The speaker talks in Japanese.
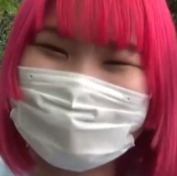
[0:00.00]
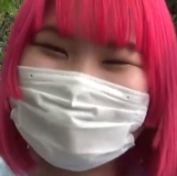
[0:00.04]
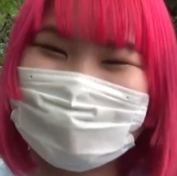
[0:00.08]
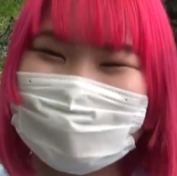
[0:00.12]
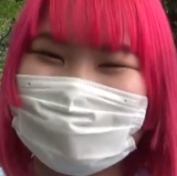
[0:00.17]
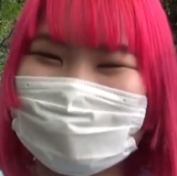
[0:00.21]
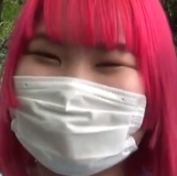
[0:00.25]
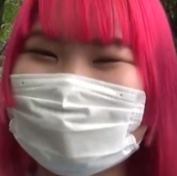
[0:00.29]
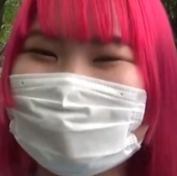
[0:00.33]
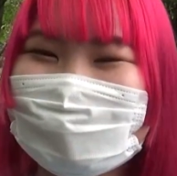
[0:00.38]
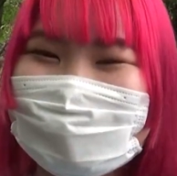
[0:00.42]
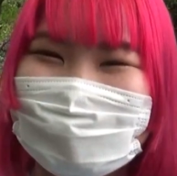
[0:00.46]

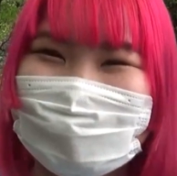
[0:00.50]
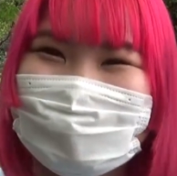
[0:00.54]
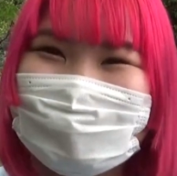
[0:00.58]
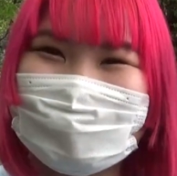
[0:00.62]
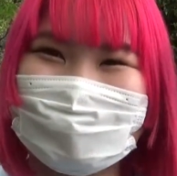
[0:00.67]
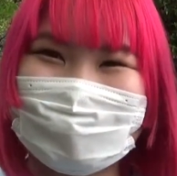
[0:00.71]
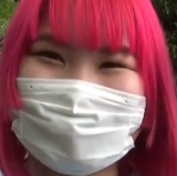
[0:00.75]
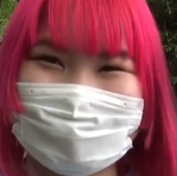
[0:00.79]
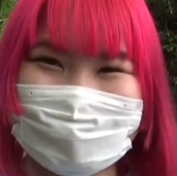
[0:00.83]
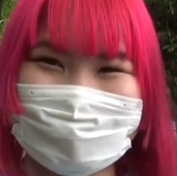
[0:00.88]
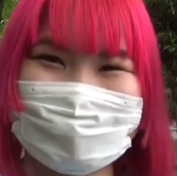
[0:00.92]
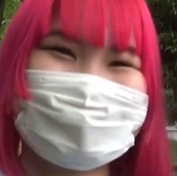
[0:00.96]
思って
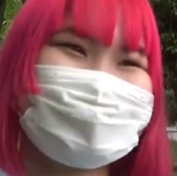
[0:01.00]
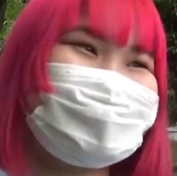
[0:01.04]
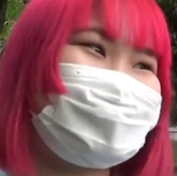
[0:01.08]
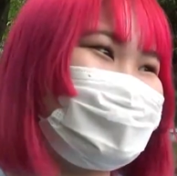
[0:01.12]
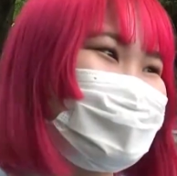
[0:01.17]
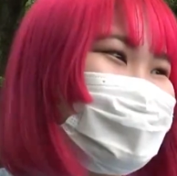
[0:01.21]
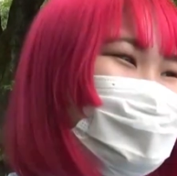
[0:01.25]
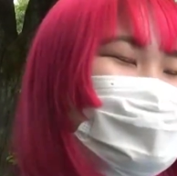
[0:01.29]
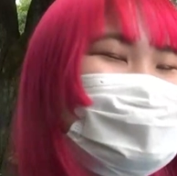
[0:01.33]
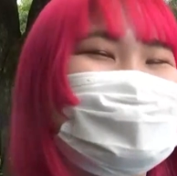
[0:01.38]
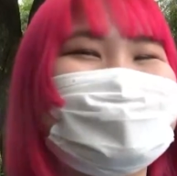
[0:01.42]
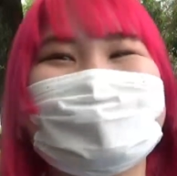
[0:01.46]
はいる
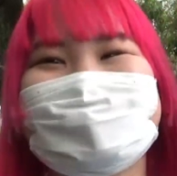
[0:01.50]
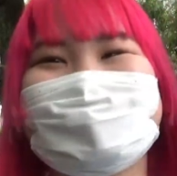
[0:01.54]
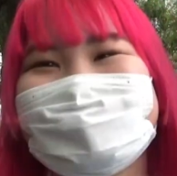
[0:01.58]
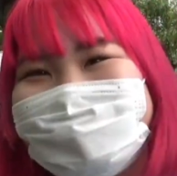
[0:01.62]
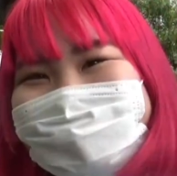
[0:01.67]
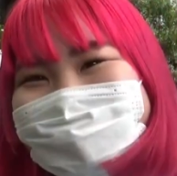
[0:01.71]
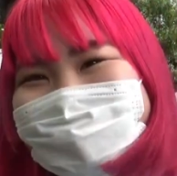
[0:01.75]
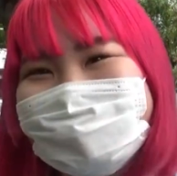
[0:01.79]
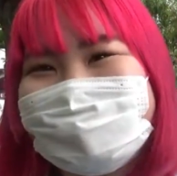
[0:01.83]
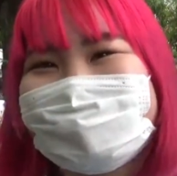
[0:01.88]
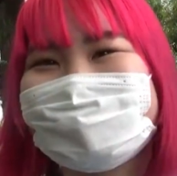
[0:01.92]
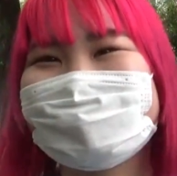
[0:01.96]
んですけど
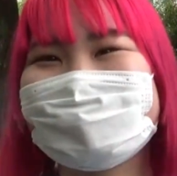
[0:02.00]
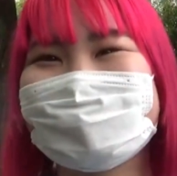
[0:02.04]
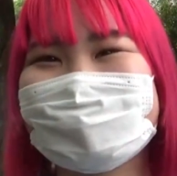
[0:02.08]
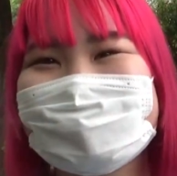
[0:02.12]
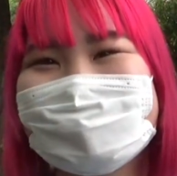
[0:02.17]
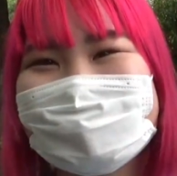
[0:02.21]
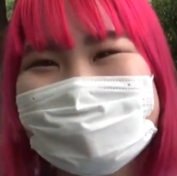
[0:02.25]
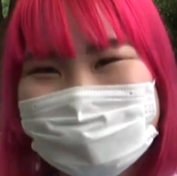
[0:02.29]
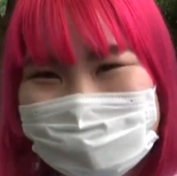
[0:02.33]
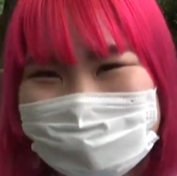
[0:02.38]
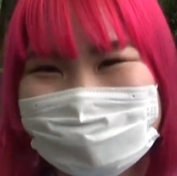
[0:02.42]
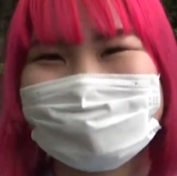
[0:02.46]
なかな
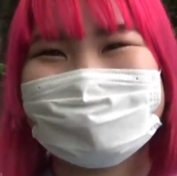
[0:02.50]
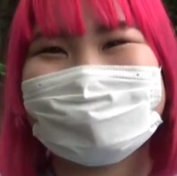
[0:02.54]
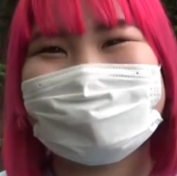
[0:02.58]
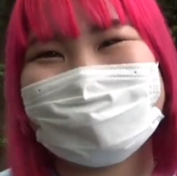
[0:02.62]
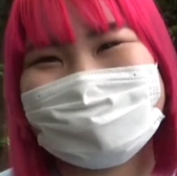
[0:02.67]
か難しい